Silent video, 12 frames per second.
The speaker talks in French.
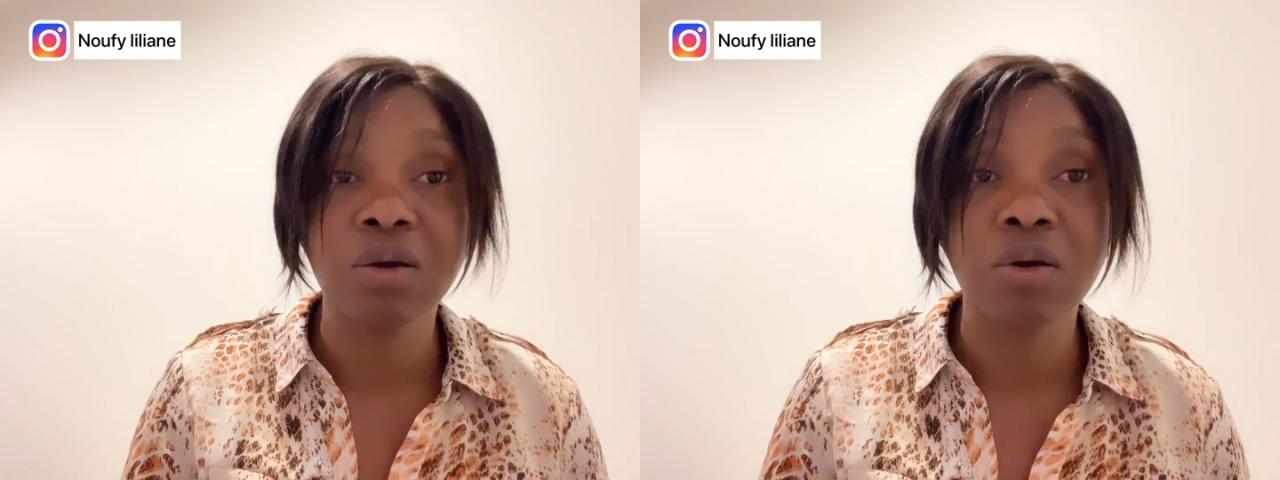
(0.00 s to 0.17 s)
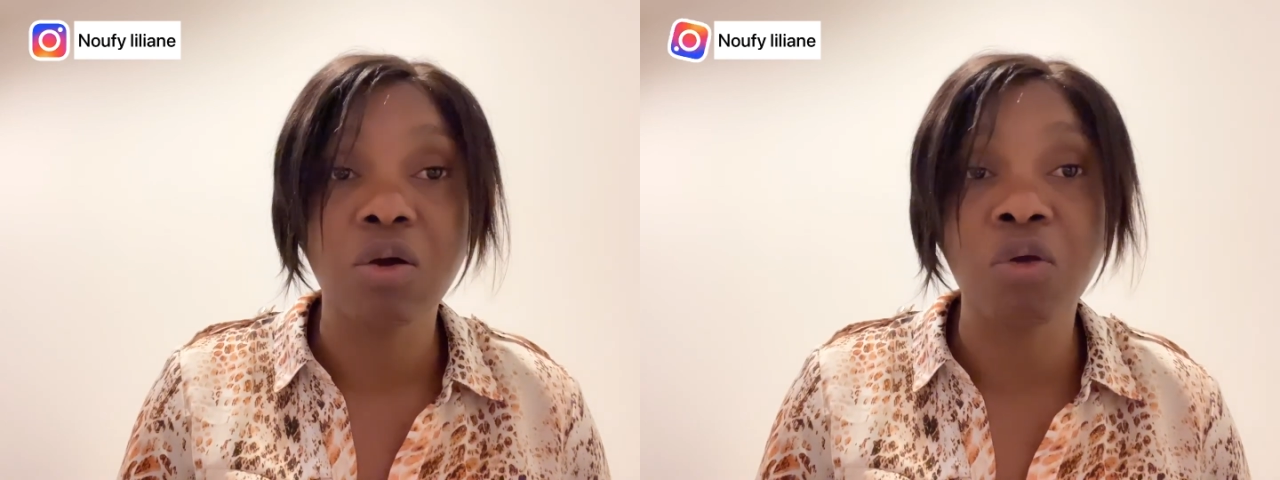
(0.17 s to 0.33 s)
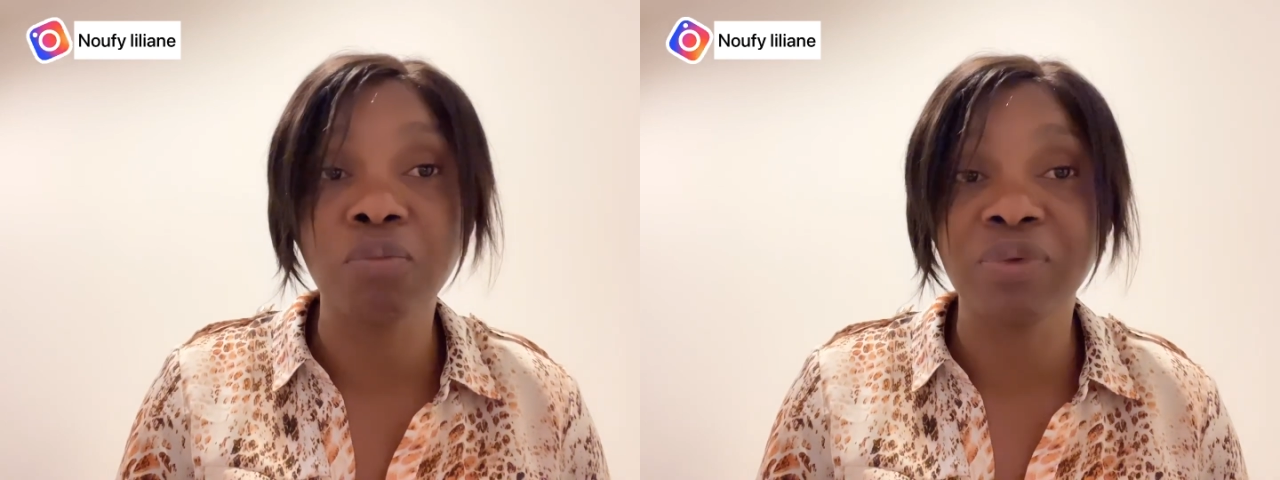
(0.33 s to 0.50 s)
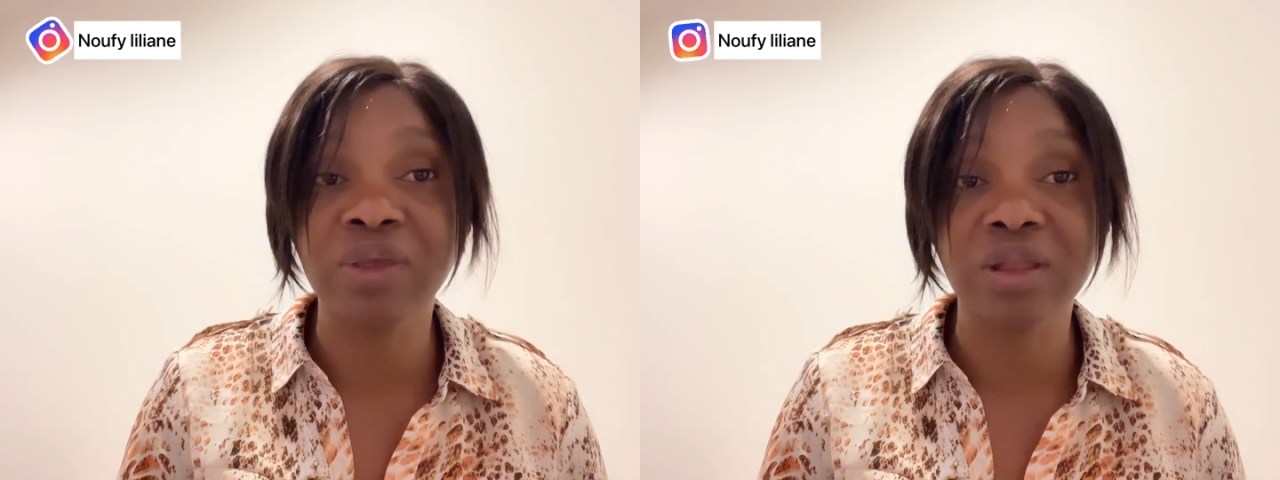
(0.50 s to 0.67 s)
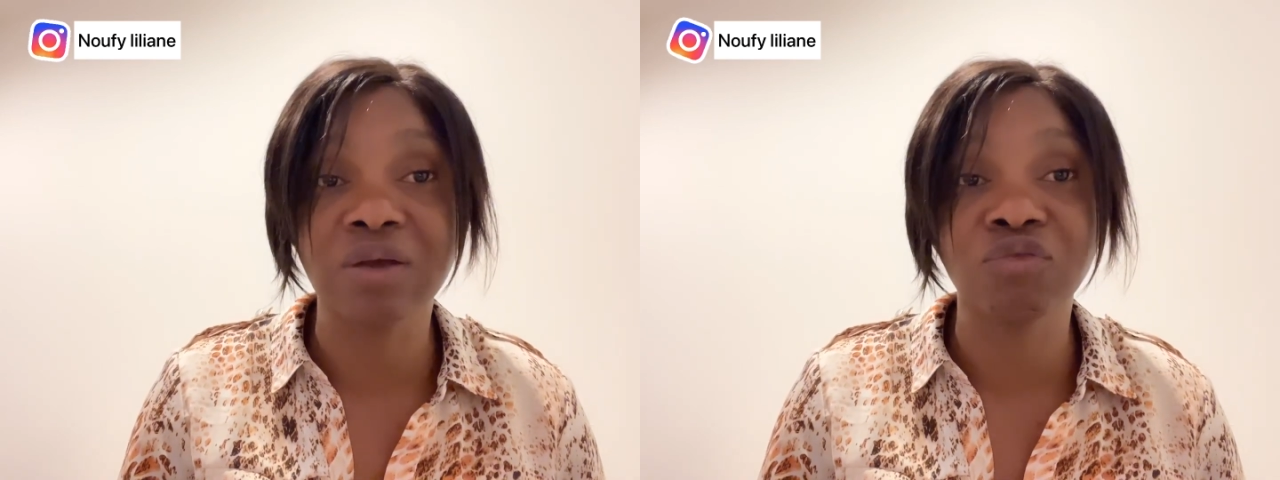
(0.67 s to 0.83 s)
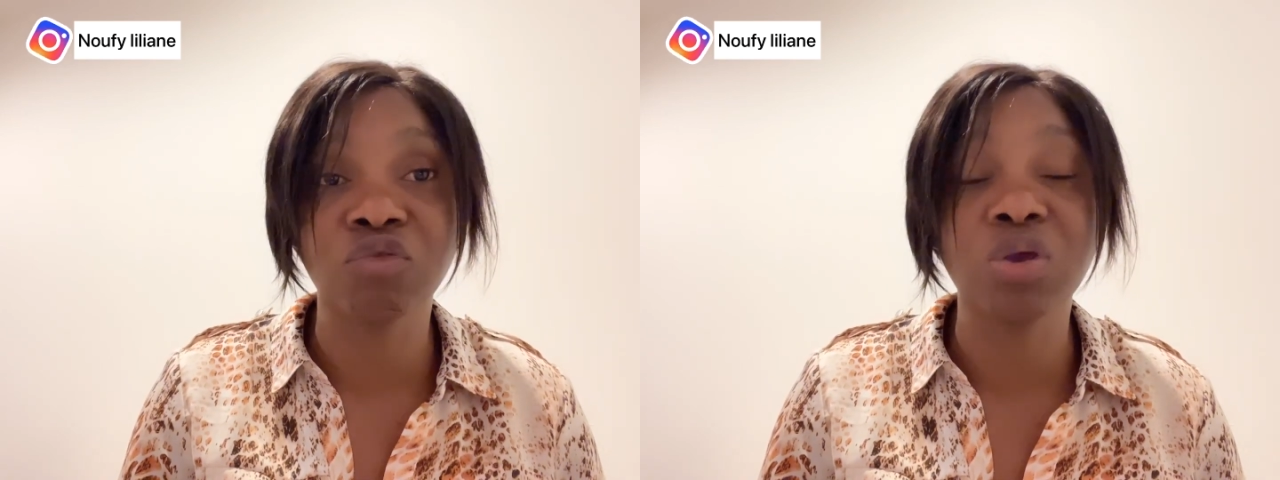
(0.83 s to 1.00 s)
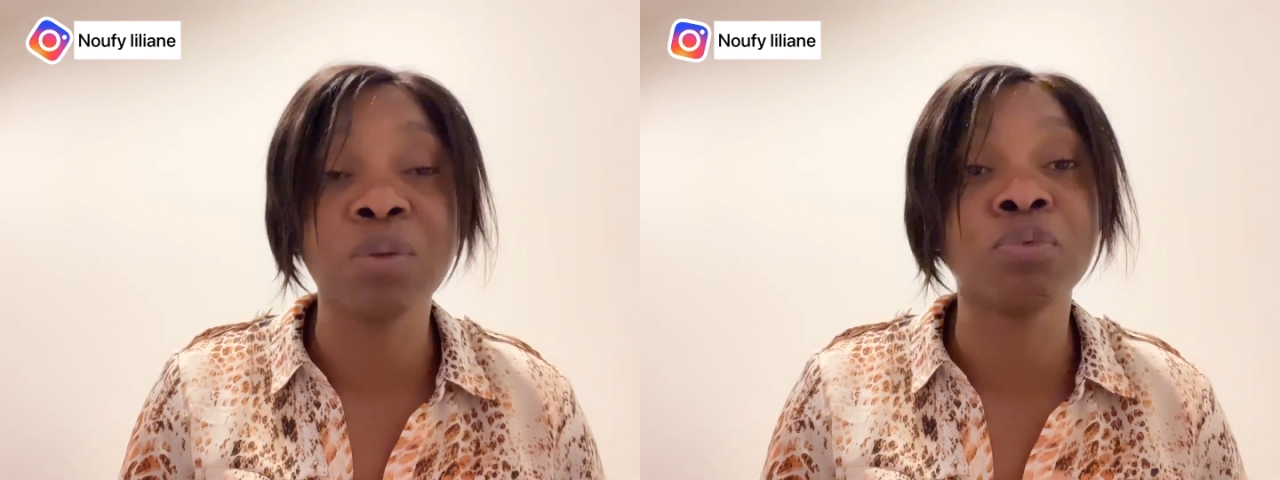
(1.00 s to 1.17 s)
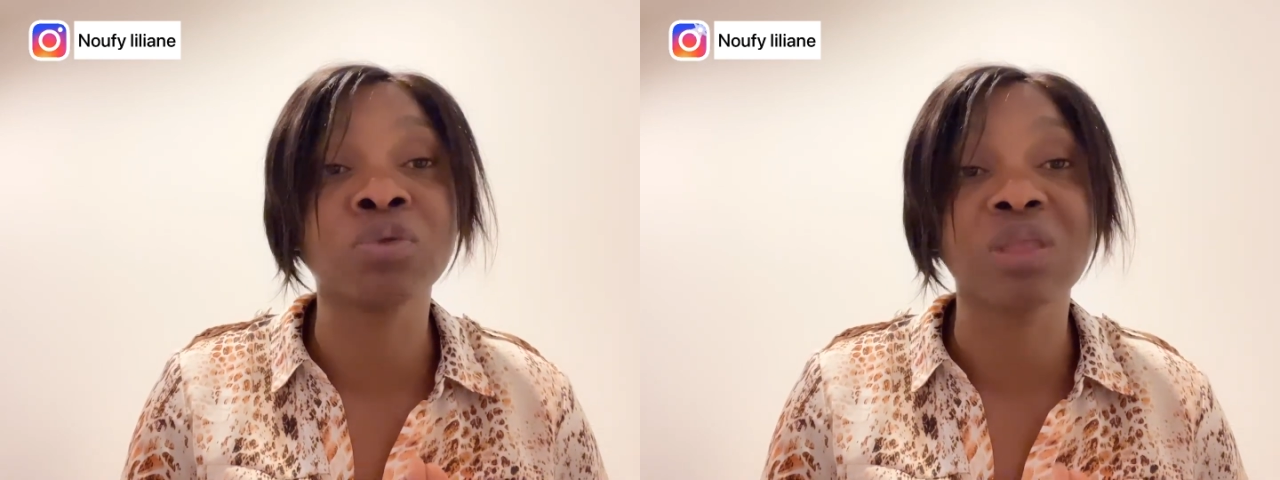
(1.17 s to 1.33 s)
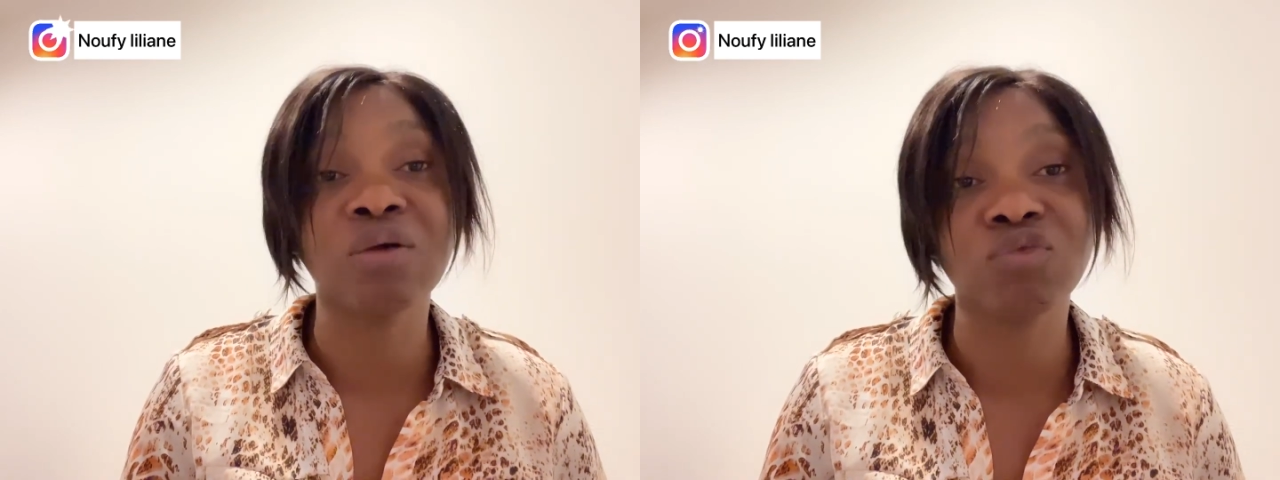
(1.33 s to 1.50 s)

un billet d'avion et pourtant